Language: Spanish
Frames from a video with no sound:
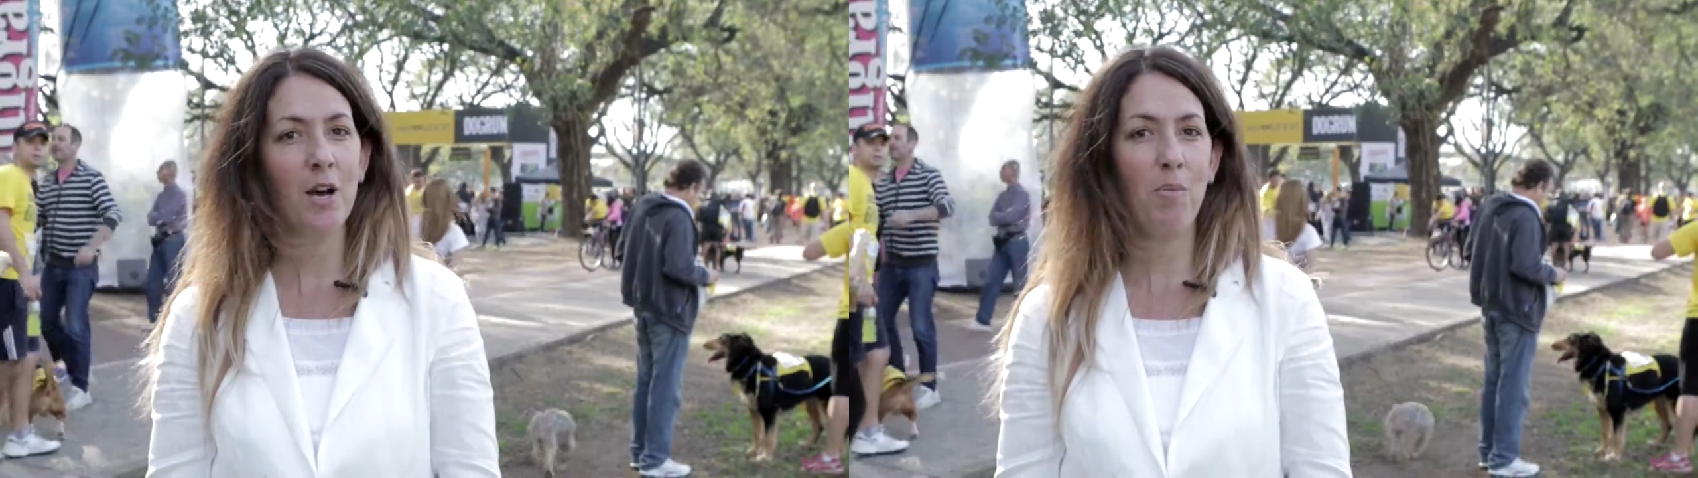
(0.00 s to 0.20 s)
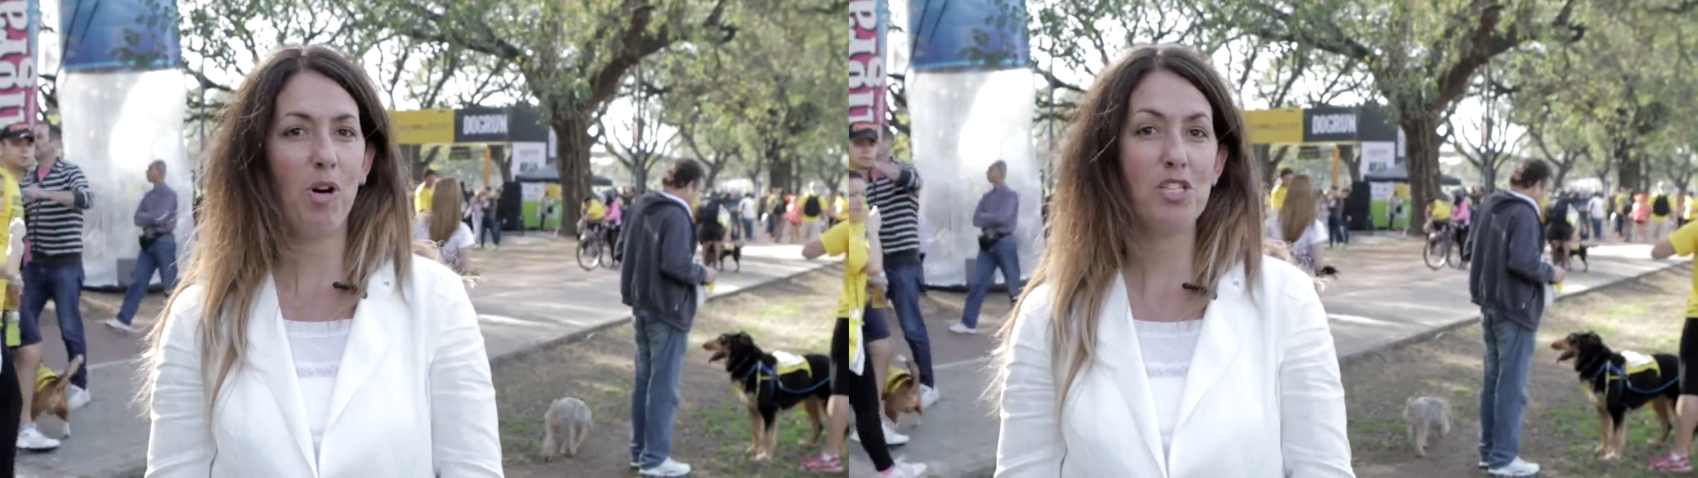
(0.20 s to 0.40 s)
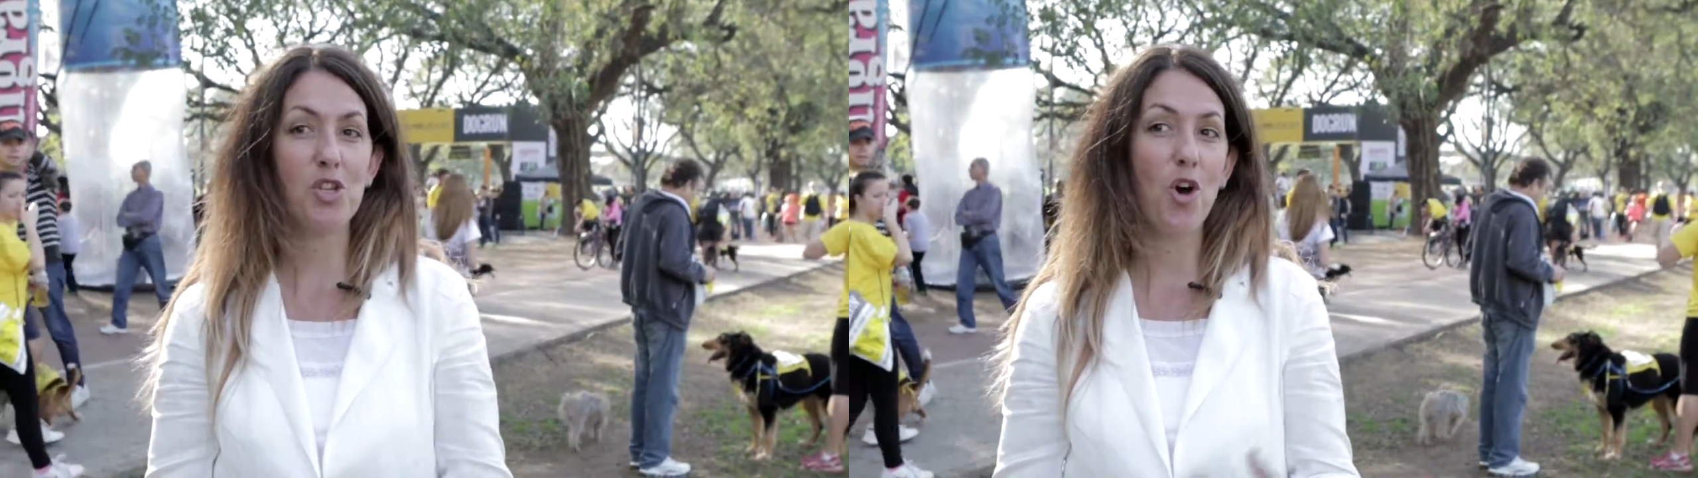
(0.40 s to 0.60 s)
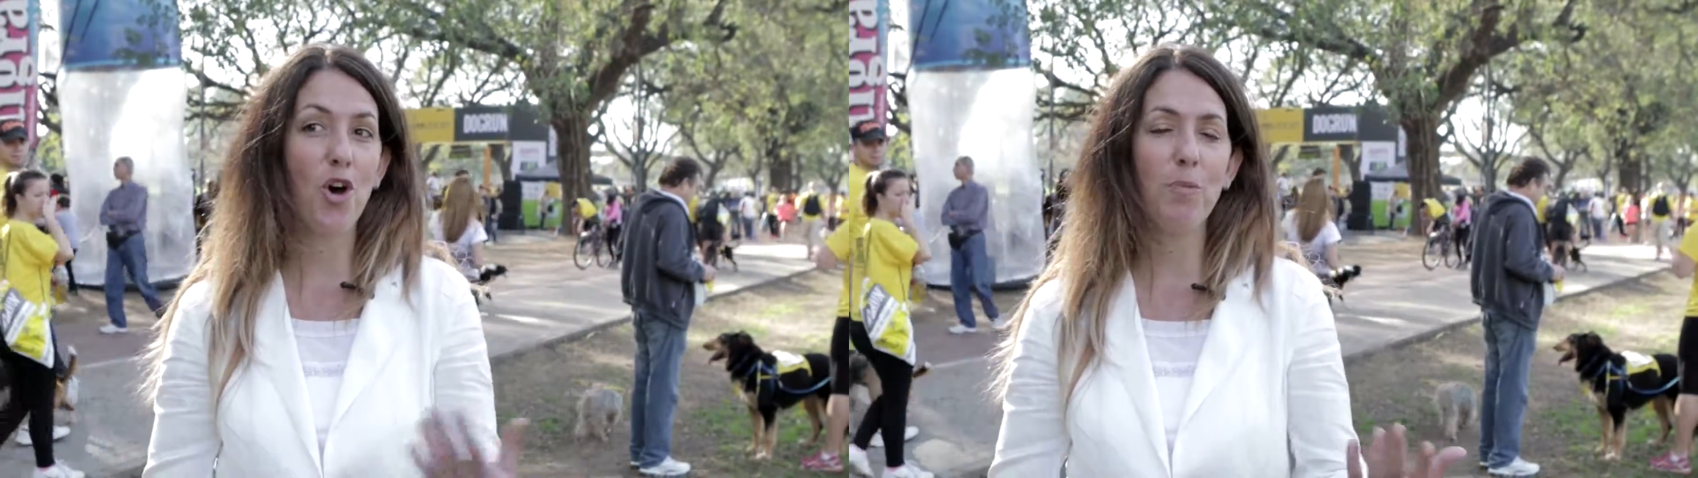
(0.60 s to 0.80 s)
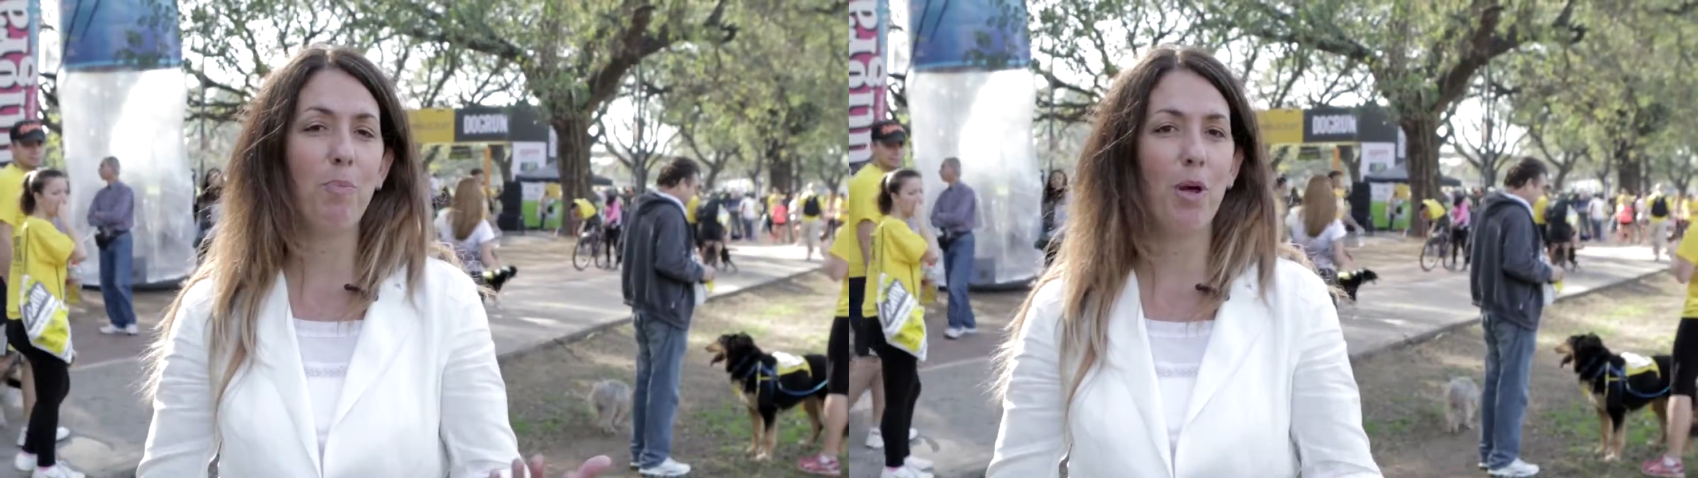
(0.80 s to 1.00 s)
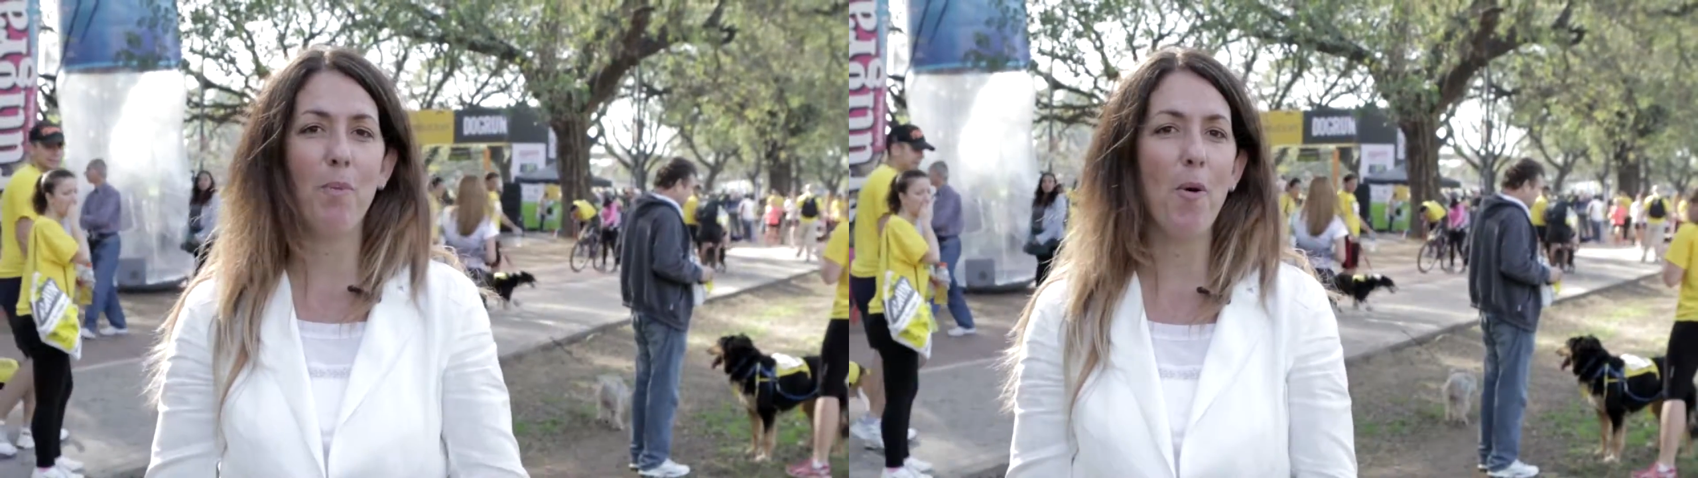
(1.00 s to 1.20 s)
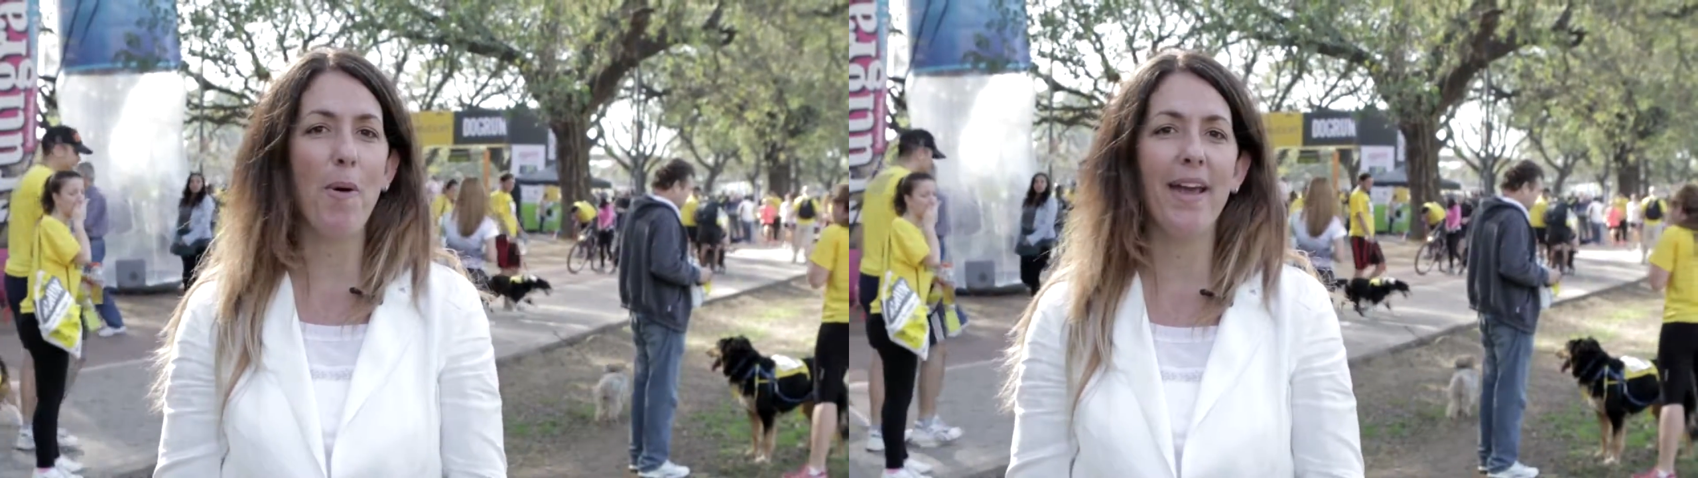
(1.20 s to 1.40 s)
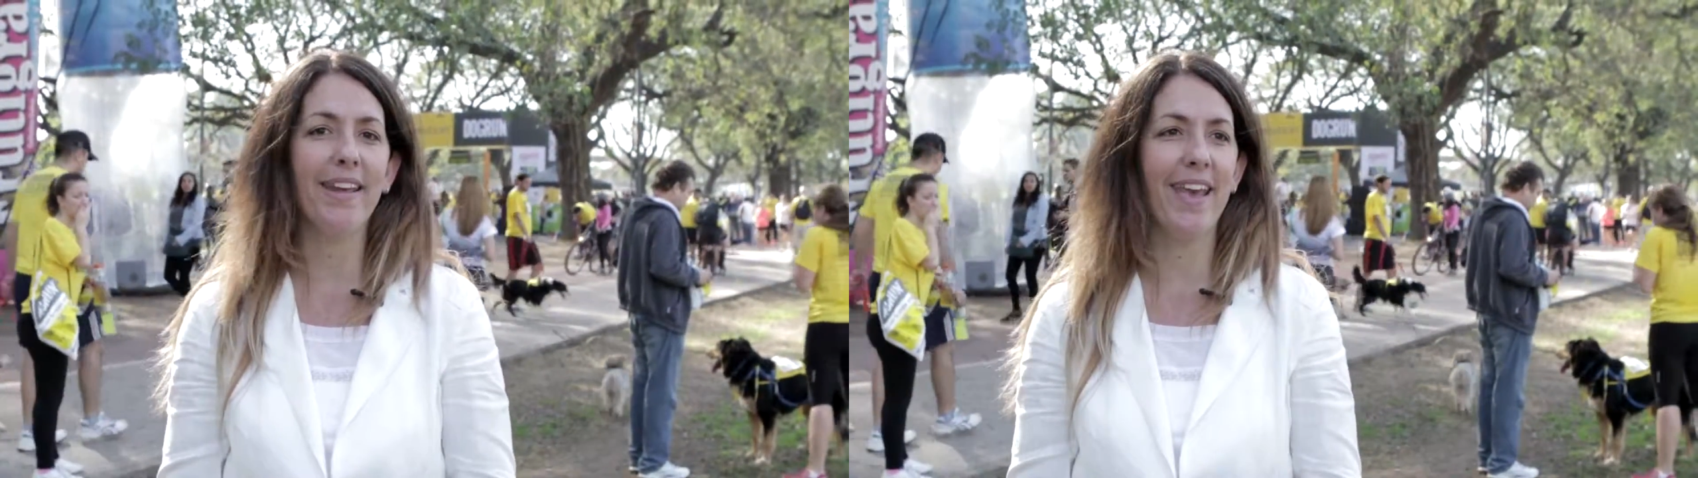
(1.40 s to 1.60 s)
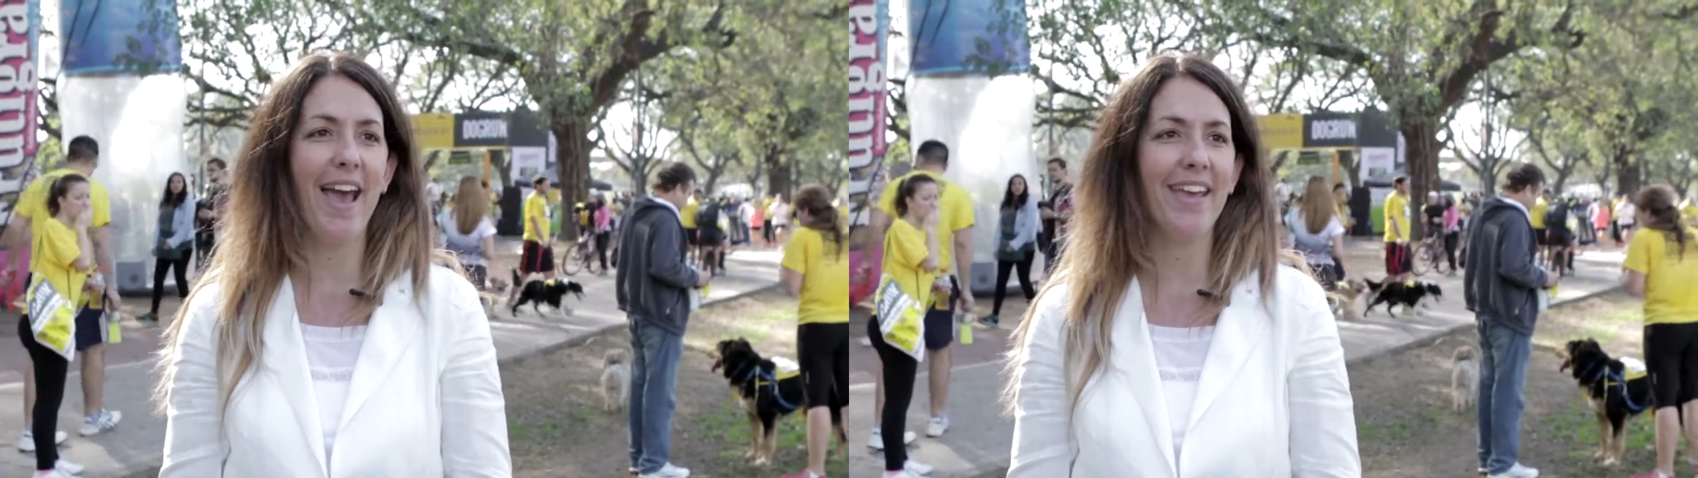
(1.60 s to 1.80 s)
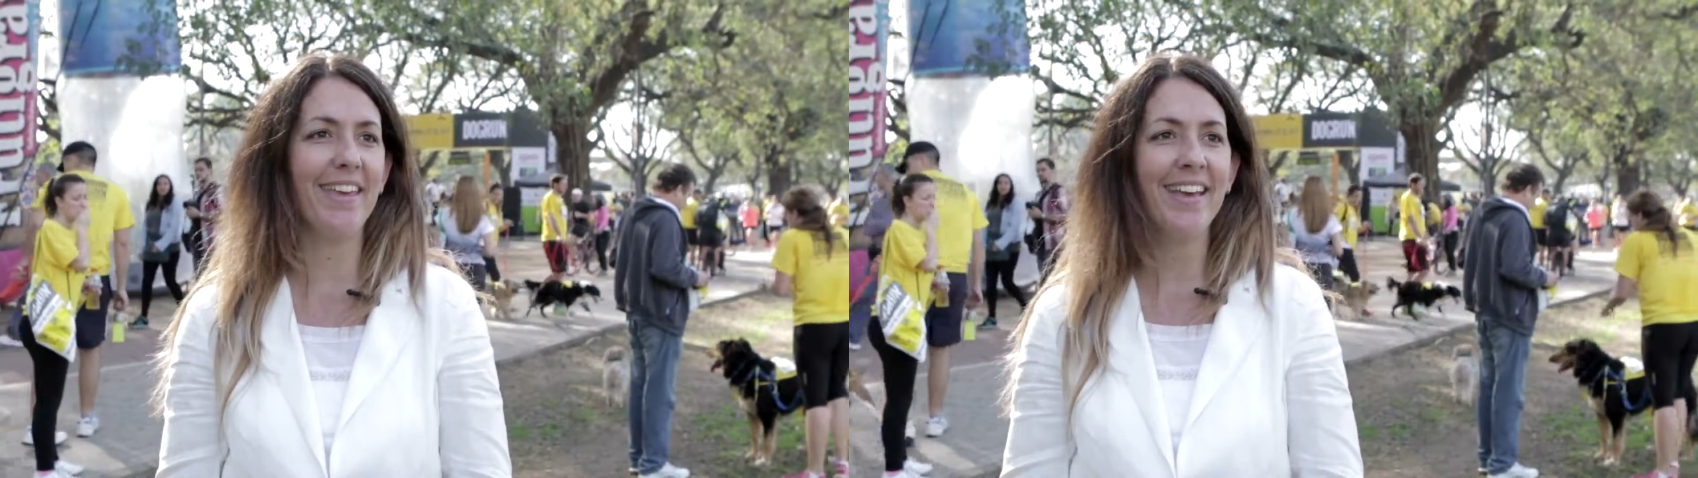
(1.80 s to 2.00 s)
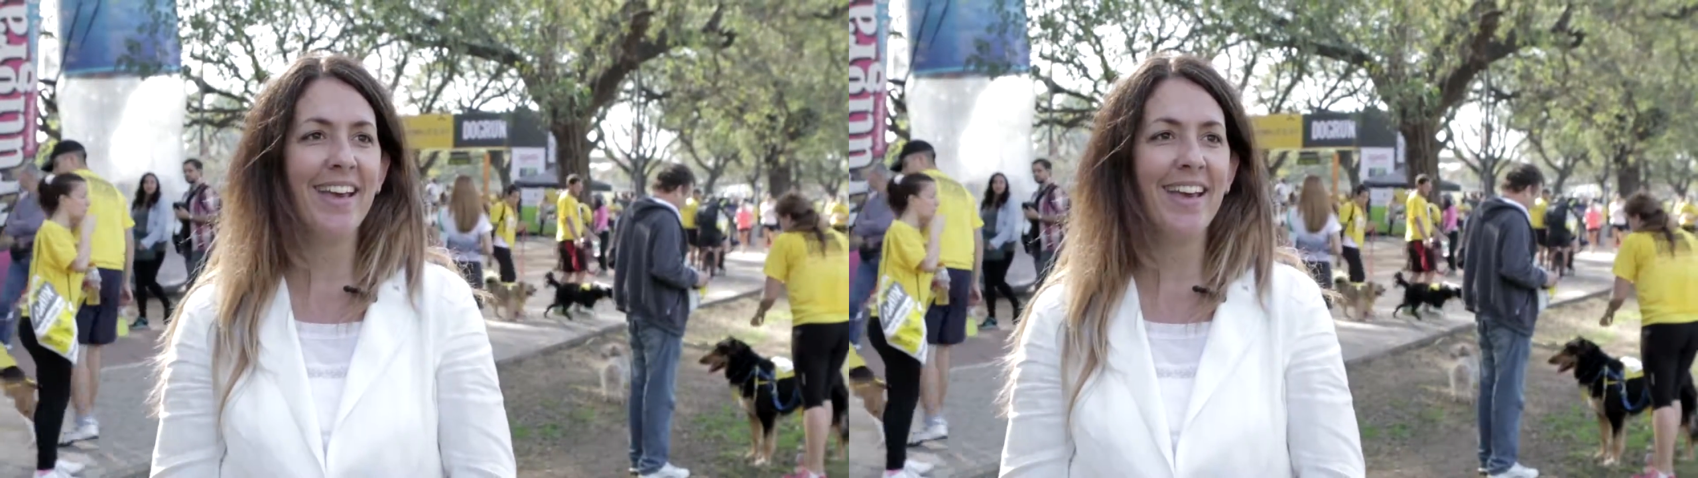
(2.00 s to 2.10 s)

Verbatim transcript: por eso hoy podemos ver que hay